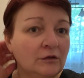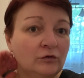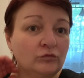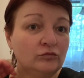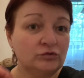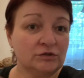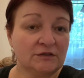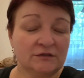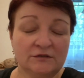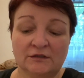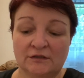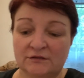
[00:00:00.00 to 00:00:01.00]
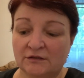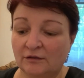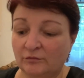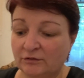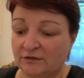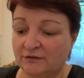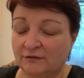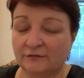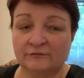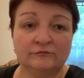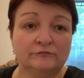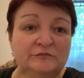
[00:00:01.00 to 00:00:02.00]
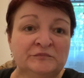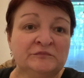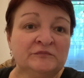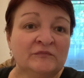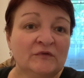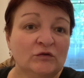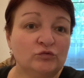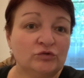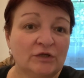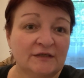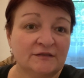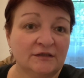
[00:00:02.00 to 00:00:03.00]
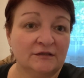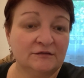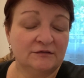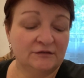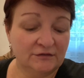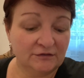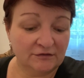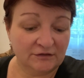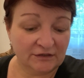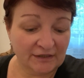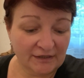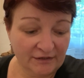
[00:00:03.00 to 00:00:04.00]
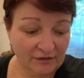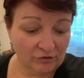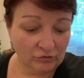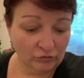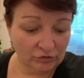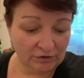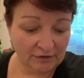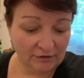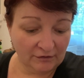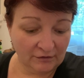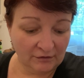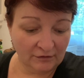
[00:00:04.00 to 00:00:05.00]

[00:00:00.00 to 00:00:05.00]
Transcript: Ужасная слабость. Ужасное драние глотки.